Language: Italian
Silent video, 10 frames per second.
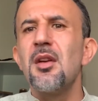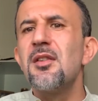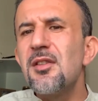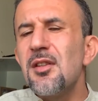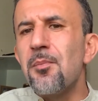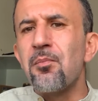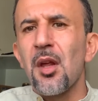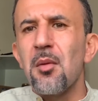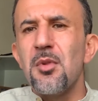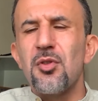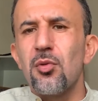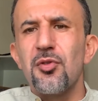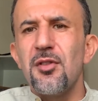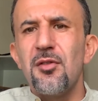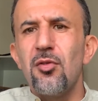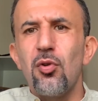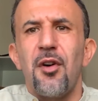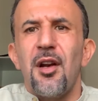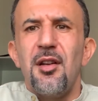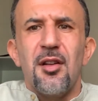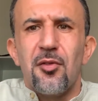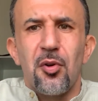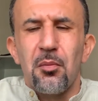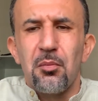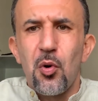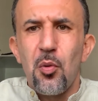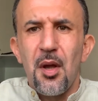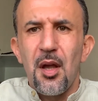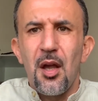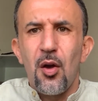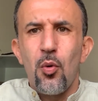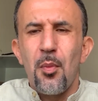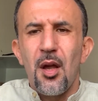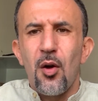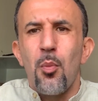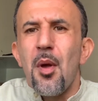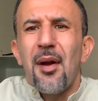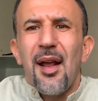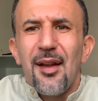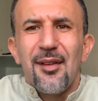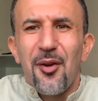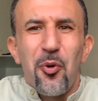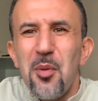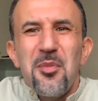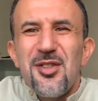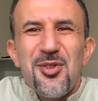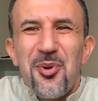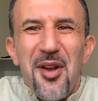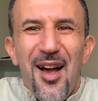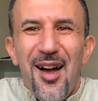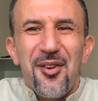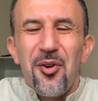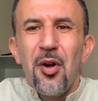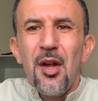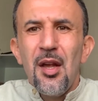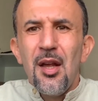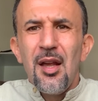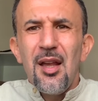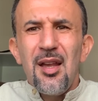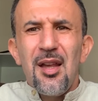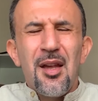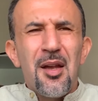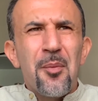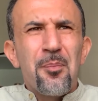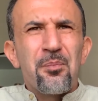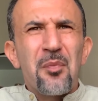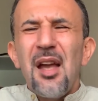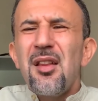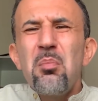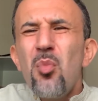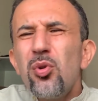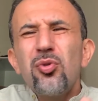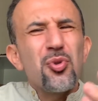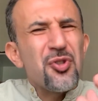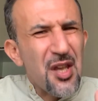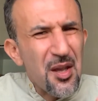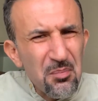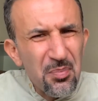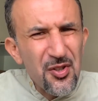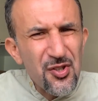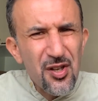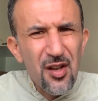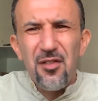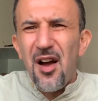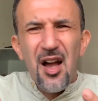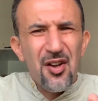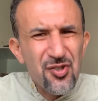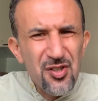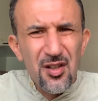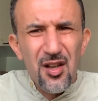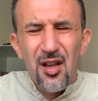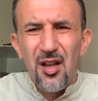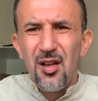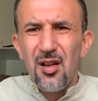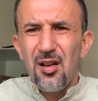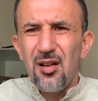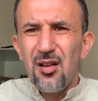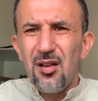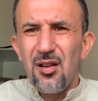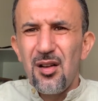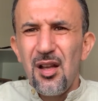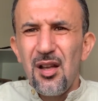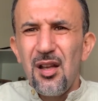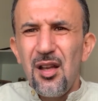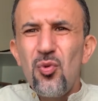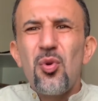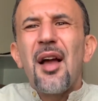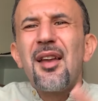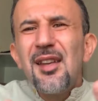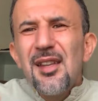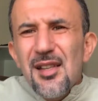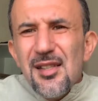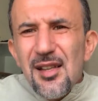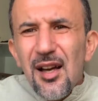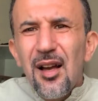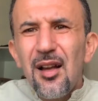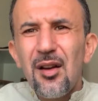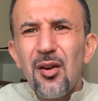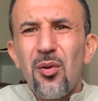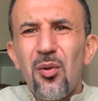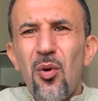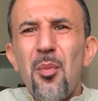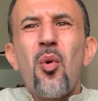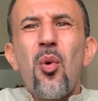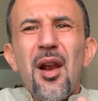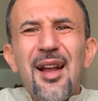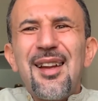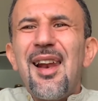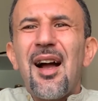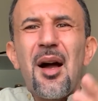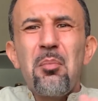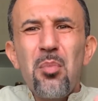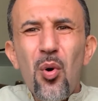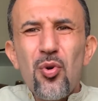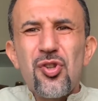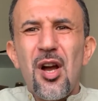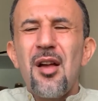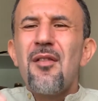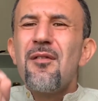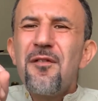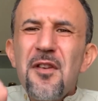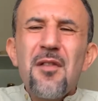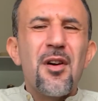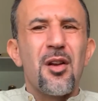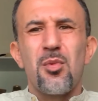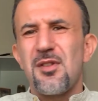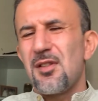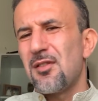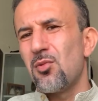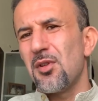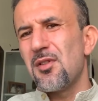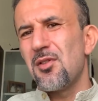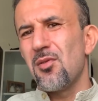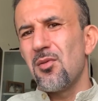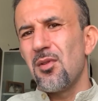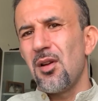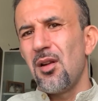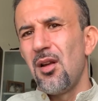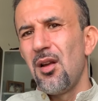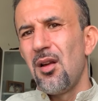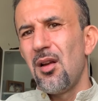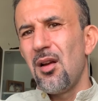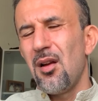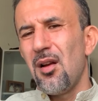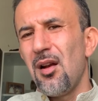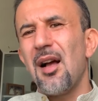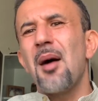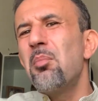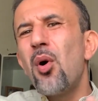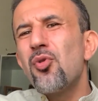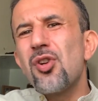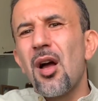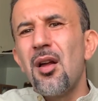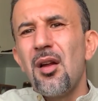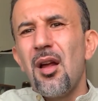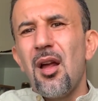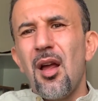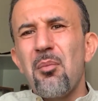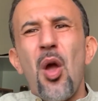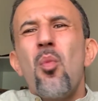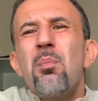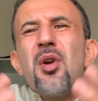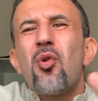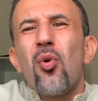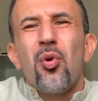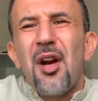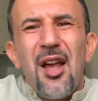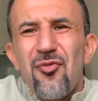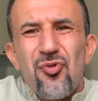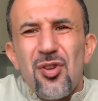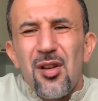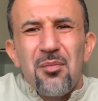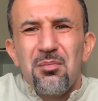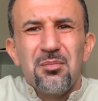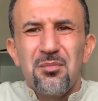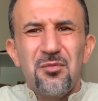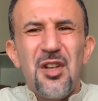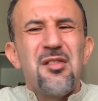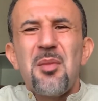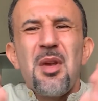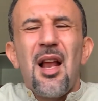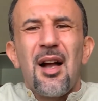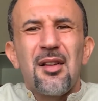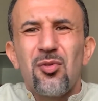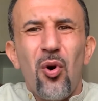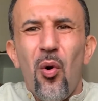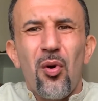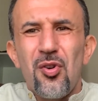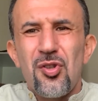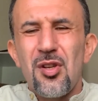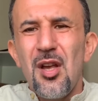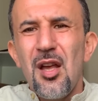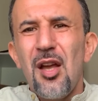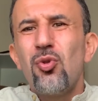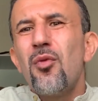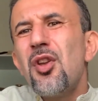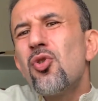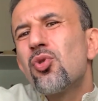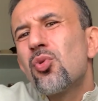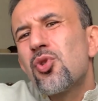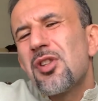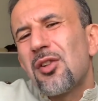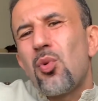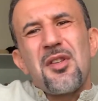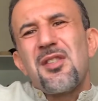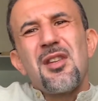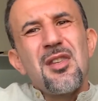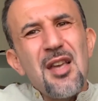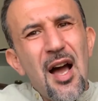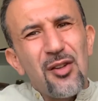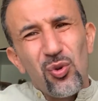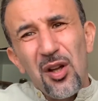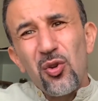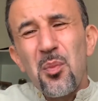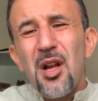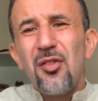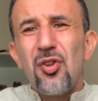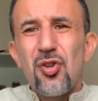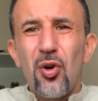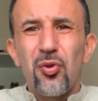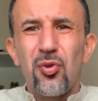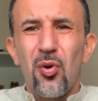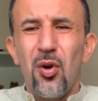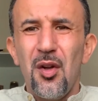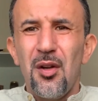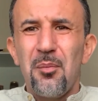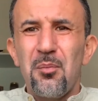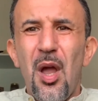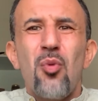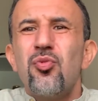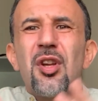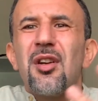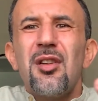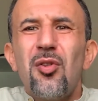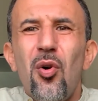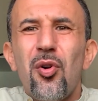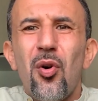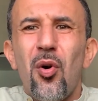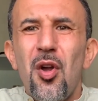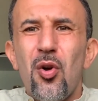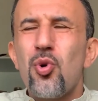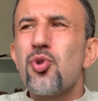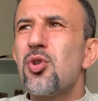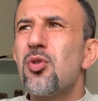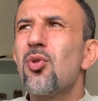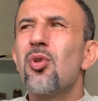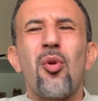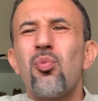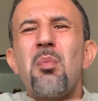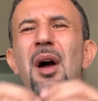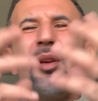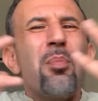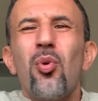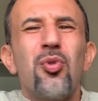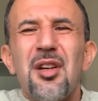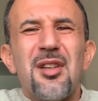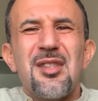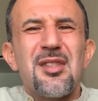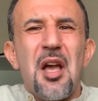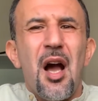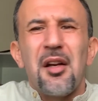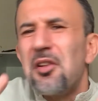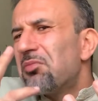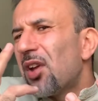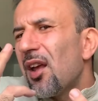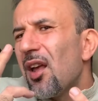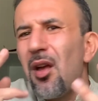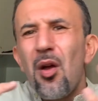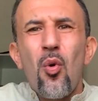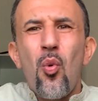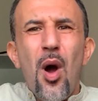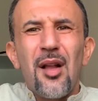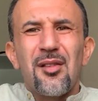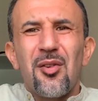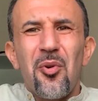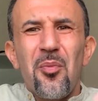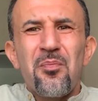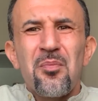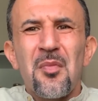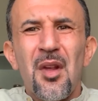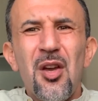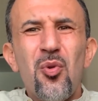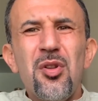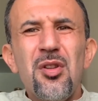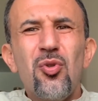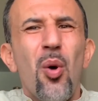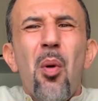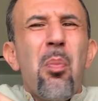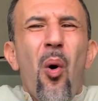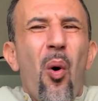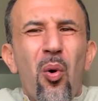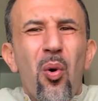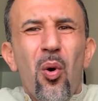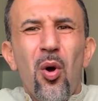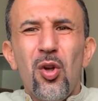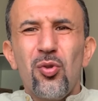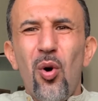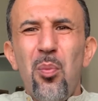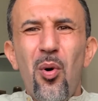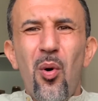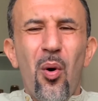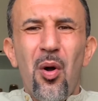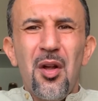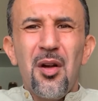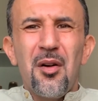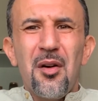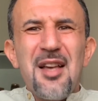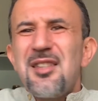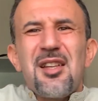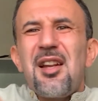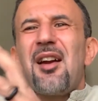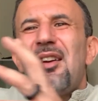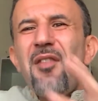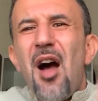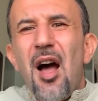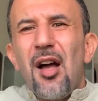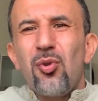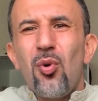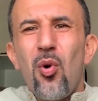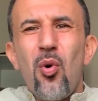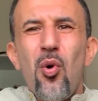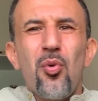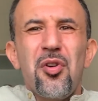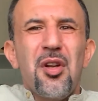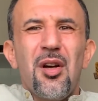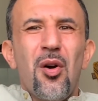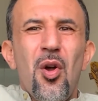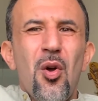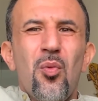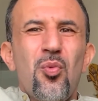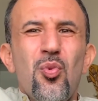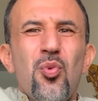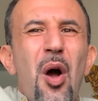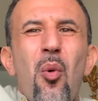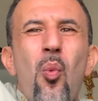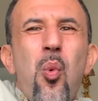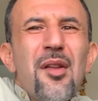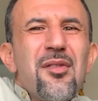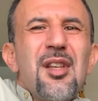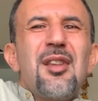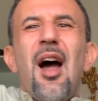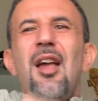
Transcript: Sì, mi sono sentito fallito come, come, come prete, come missionario e, ehm, ed è molto semplice, facile, eh, in una chiesa come quella della Cambogia vivere questa situazione eh, la Cambogia eh, è un piccolo gregge, 20.000 cattolici, e dove io sono stato assegnato dal 2018 è un territorio costituito da un manipolo di cristiani, 4 e quindi dopo poco, dopo eh, essere arrivato con eh, un, una quantità